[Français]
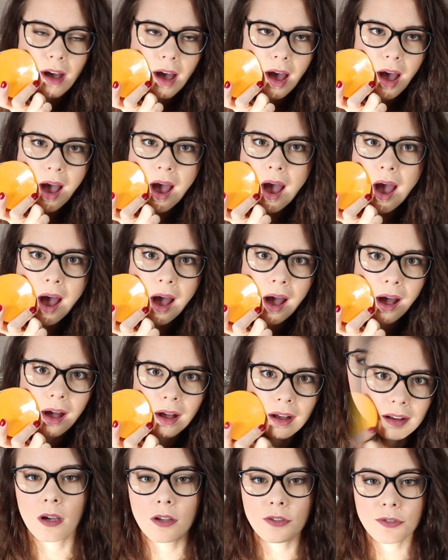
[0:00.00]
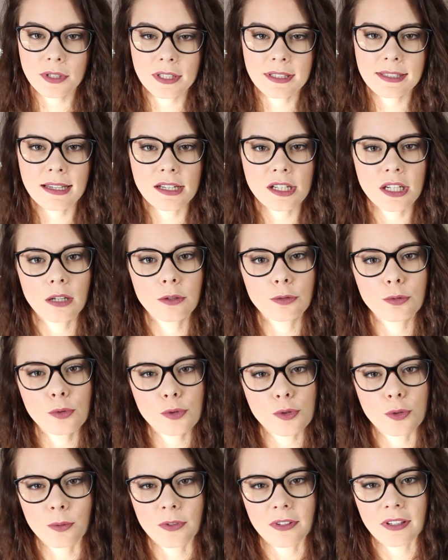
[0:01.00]
oh Ensuite c'est un gel
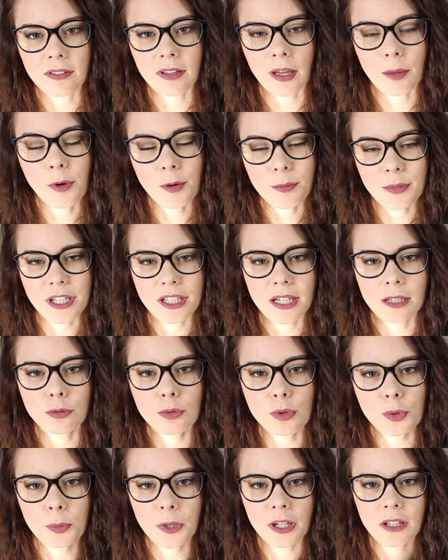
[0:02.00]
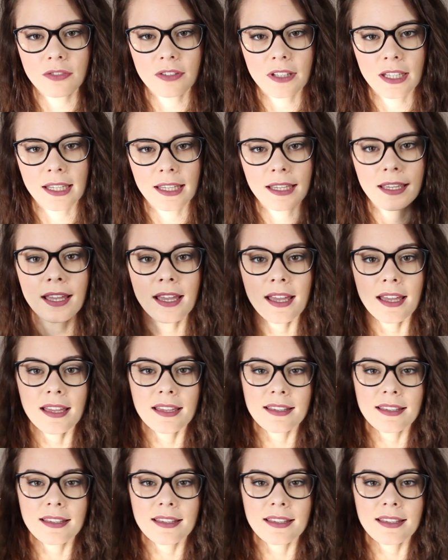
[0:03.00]
douche, donc c'est vraiment mes gels douche préférés.